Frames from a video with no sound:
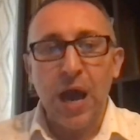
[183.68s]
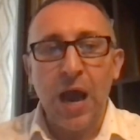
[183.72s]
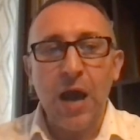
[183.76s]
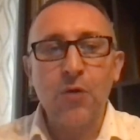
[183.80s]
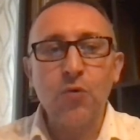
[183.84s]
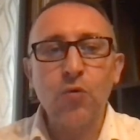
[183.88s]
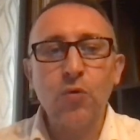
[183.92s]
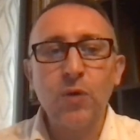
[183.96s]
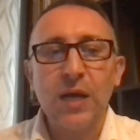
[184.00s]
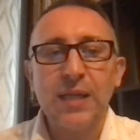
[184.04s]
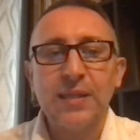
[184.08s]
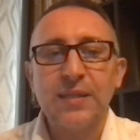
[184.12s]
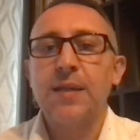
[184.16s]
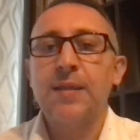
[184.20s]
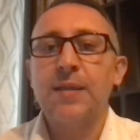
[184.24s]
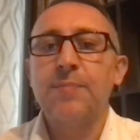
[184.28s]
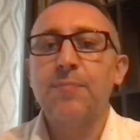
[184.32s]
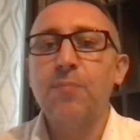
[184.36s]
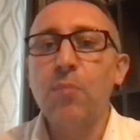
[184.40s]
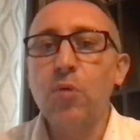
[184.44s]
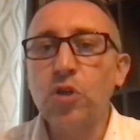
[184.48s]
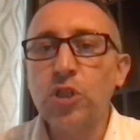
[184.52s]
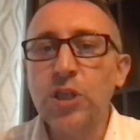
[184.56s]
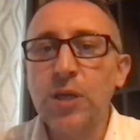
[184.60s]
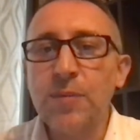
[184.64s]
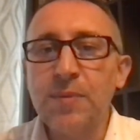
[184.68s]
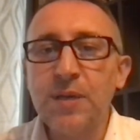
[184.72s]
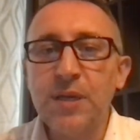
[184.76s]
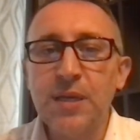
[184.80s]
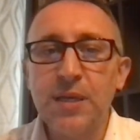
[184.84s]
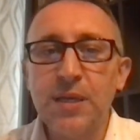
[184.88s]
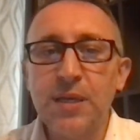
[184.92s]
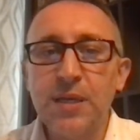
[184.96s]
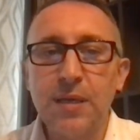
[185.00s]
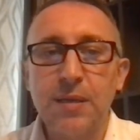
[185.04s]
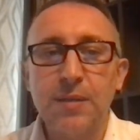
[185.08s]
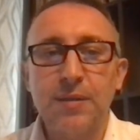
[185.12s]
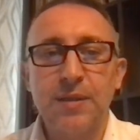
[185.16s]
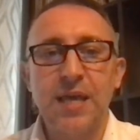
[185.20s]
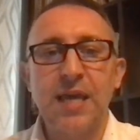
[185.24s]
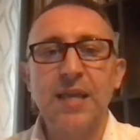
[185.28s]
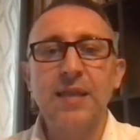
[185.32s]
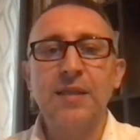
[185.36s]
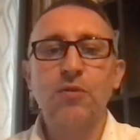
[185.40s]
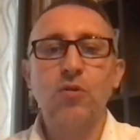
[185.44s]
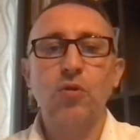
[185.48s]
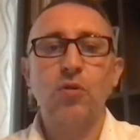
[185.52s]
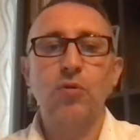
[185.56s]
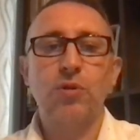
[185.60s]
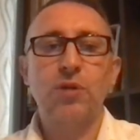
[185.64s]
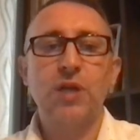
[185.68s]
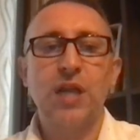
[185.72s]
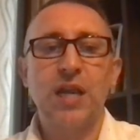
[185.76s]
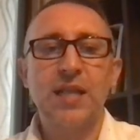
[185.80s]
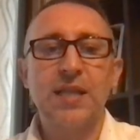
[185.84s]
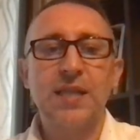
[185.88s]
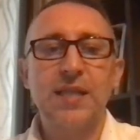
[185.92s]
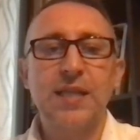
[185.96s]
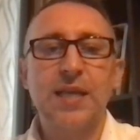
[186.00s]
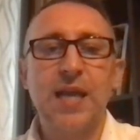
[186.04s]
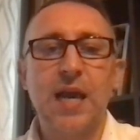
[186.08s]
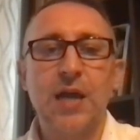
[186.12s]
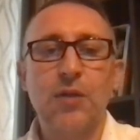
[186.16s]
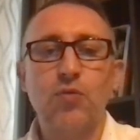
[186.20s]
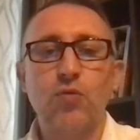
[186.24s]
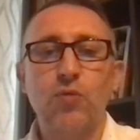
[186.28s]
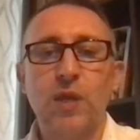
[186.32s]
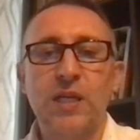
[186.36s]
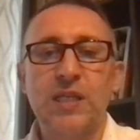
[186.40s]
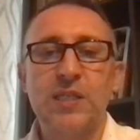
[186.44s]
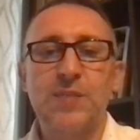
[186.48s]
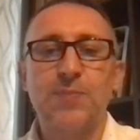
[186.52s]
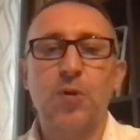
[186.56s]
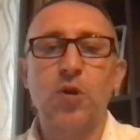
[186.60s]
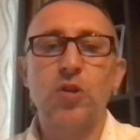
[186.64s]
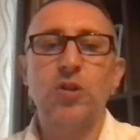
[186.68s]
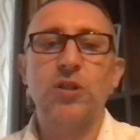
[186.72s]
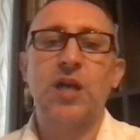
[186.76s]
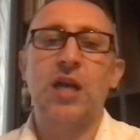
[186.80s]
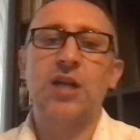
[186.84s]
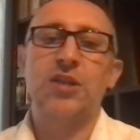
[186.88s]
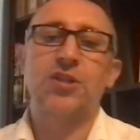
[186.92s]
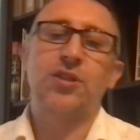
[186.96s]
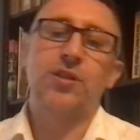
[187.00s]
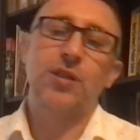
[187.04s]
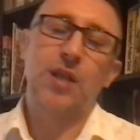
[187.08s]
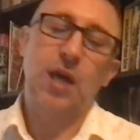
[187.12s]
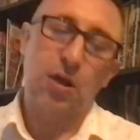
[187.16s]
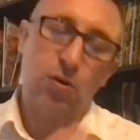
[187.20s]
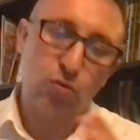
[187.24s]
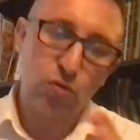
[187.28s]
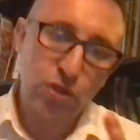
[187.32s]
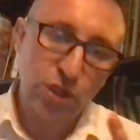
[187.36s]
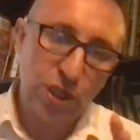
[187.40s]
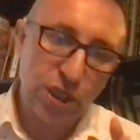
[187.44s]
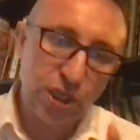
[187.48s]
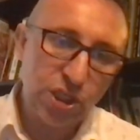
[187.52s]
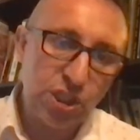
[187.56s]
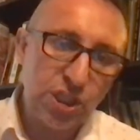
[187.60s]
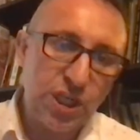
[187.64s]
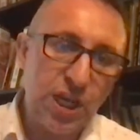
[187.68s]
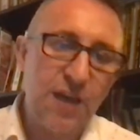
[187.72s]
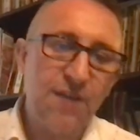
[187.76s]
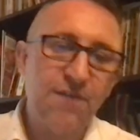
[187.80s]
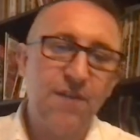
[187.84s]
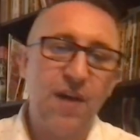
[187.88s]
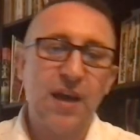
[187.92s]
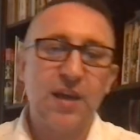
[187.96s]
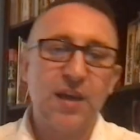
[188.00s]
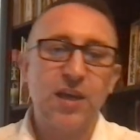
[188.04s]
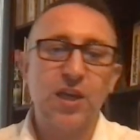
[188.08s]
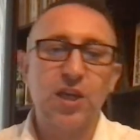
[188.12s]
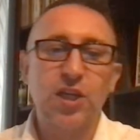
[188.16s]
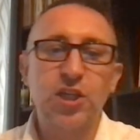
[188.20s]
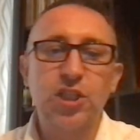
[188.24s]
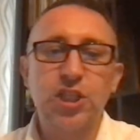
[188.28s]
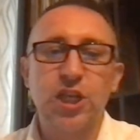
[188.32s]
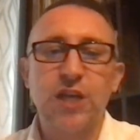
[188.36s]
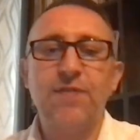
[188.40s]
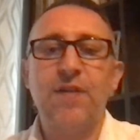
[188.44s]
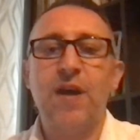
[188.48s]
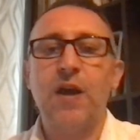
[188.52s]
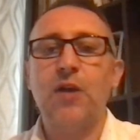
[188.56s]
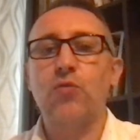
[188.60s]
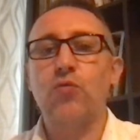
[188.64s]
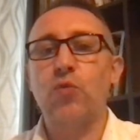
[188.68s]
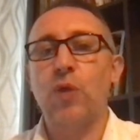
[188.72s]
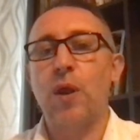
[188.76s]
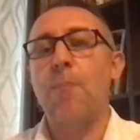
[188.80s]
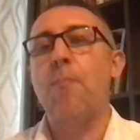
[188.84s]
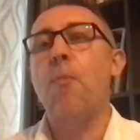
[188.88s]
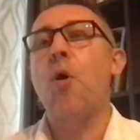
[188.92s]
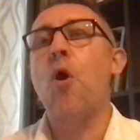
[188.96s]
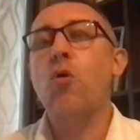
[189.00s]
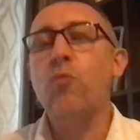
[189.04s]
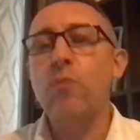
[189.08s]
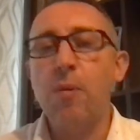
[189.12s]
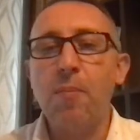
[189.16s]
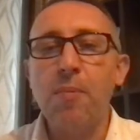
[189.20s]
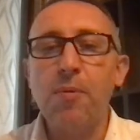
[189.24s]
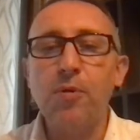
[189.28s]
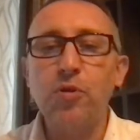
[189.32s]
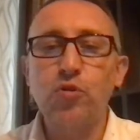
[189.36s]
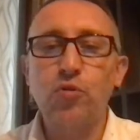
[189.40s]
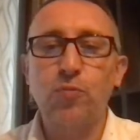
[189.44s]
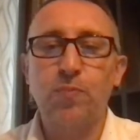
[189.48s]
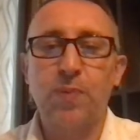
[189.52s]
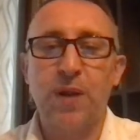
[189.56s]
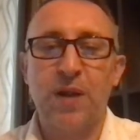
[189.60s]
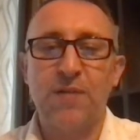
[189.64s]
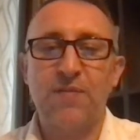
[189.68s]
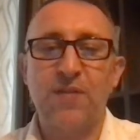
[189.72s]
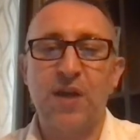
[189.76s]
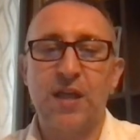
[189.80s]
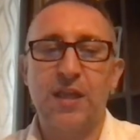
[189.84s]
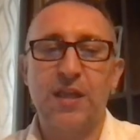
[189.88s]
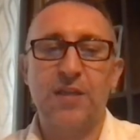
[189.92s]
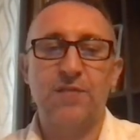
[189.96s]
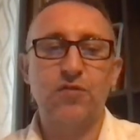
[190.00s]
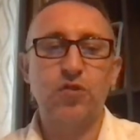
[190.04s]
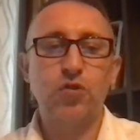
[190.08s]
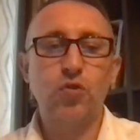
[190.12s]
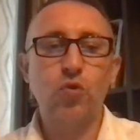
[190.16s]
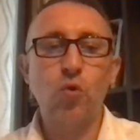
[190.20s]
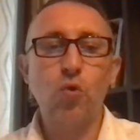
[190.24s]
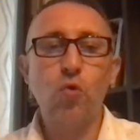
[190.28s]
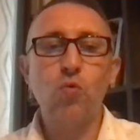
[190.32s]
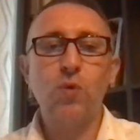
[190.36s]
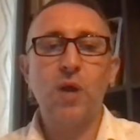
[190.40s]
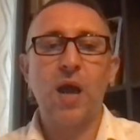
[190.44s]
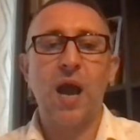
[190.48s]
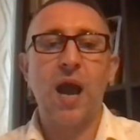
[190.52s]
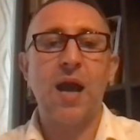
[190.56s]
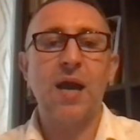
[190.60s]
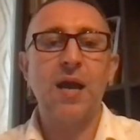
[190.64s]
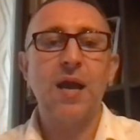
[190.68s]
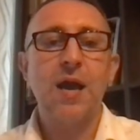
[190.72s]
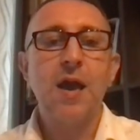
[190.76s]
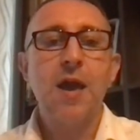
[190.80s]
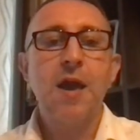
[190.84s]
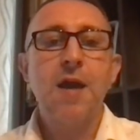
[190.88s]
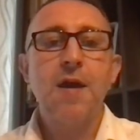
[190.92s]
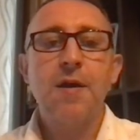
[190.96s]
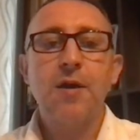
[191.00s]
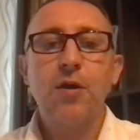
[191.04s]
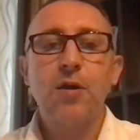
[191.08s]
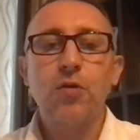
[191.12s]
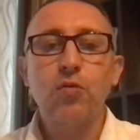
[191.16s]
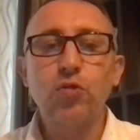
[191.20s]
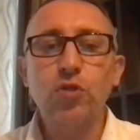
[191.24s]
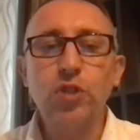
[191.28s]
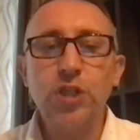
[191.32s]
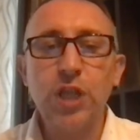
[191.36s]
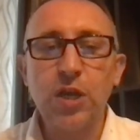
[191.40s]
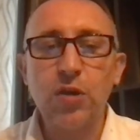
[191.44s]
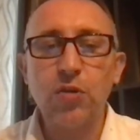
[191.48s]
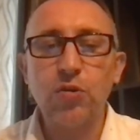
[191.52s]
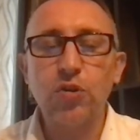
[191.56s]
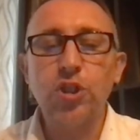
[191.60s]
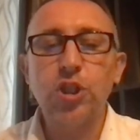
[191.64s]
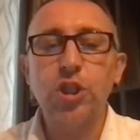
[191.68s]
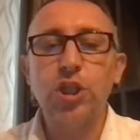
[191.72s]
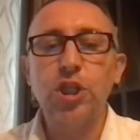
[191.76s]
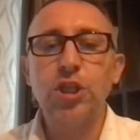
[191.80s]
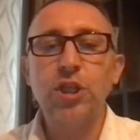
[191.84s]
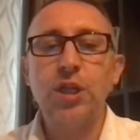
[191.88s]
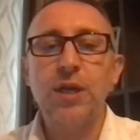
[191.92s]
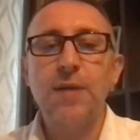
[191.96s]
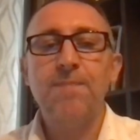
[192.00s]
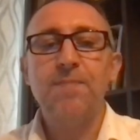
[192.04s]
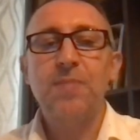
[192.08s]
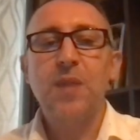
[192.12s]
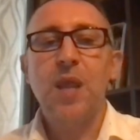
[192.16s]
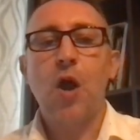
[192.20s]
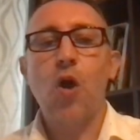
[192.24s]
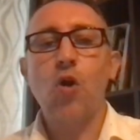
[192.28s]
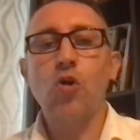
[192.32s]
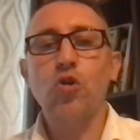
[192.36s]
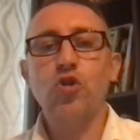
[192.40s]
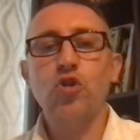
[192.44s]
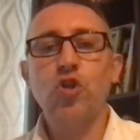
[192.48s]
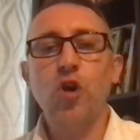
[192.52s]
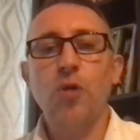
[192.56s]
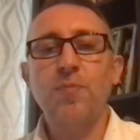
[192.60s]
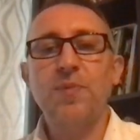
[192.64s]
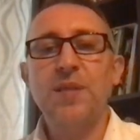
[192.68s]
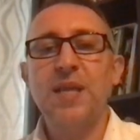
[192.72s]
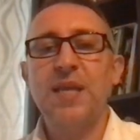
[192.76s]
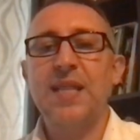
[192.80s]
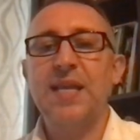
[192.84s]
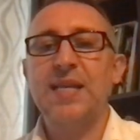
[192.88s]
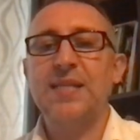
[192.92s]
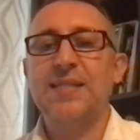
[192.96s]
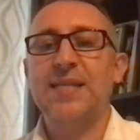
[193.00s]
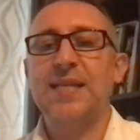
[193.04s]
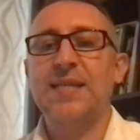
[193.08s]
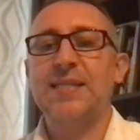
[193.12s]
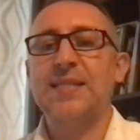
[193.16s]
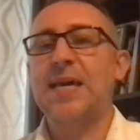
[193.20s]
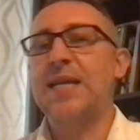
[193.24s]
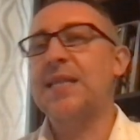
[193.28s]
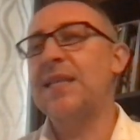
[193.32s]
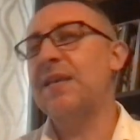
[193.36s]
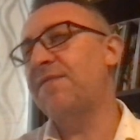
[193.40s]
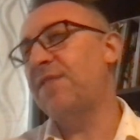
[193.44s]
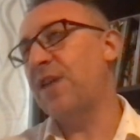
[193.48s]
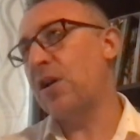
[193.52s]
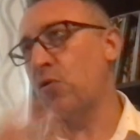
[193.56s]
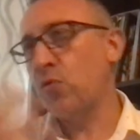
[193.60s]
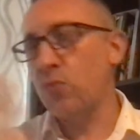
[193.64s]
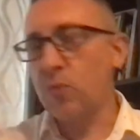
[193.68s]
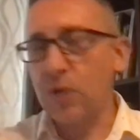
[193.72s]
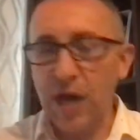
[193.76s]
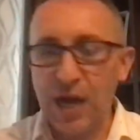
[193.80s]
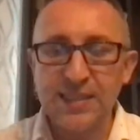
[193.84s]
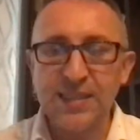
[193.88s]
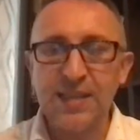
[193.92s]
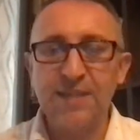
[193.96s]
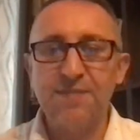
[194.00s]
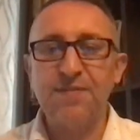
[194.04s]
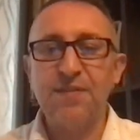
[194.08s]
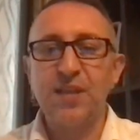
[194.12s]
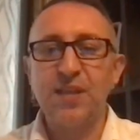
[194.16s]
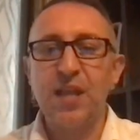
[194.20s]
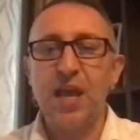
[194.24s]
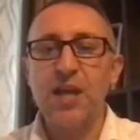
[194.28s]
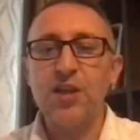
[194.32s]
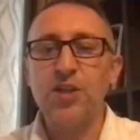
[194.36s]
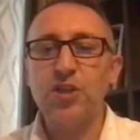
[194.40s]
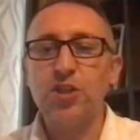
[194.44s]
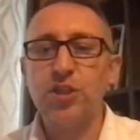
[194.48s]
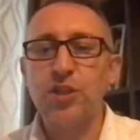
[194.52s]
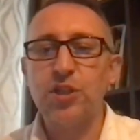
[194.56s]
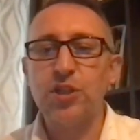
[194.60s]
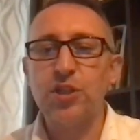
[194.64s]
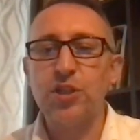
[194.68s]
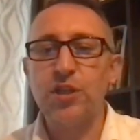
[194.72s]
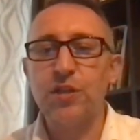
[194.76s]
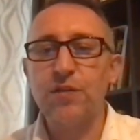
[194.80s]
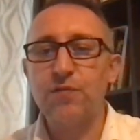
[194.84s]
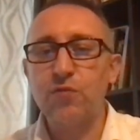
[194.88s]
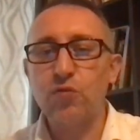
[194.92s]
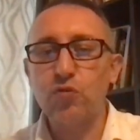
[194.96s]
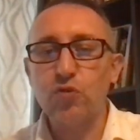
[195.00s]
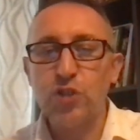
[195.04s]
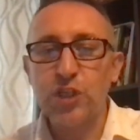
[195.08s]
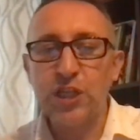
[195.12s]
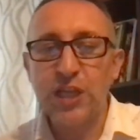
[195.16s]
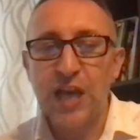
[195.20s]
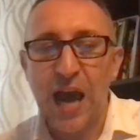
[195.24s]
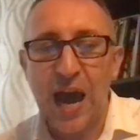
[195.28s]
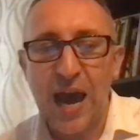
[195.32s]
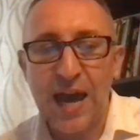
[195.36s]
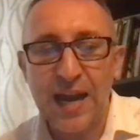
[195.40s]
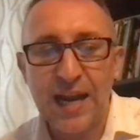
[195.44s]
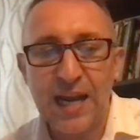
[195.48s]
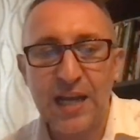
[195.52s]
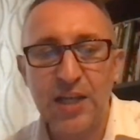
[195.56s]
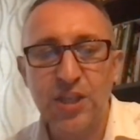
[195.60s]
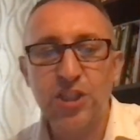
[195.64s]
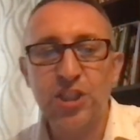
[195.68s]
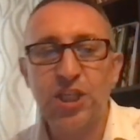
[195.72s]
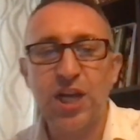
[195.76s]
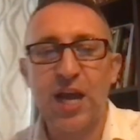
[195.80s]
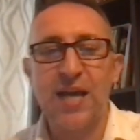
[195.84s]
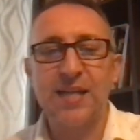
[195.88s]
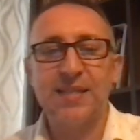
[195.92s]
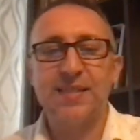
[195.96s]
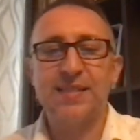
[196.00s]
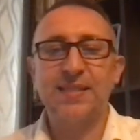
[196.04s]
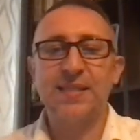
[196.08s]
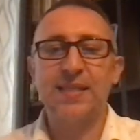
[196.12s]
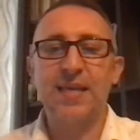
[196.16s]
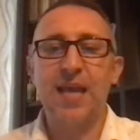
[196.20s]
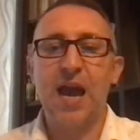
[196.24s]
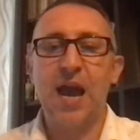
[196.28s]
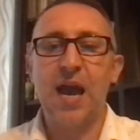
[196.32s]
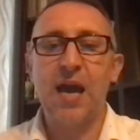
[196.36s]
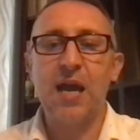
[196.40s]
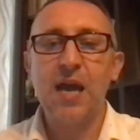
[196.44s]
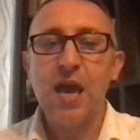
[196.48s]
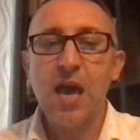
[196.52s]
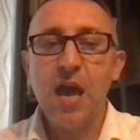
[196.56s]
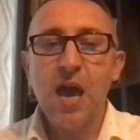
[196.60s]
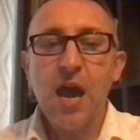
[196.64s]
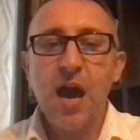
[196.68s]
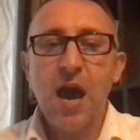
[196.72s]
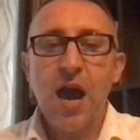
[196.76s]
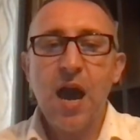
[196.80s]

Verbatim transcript: Akurat możemy ten konkretny gatunek spotkać na różnych drzewach i krzewach, które mogłyby być uprawiane w szkółkach, różne rośliny ozdobne nasadzane w warunkach zewnętrznych, w różnych aranżacjach,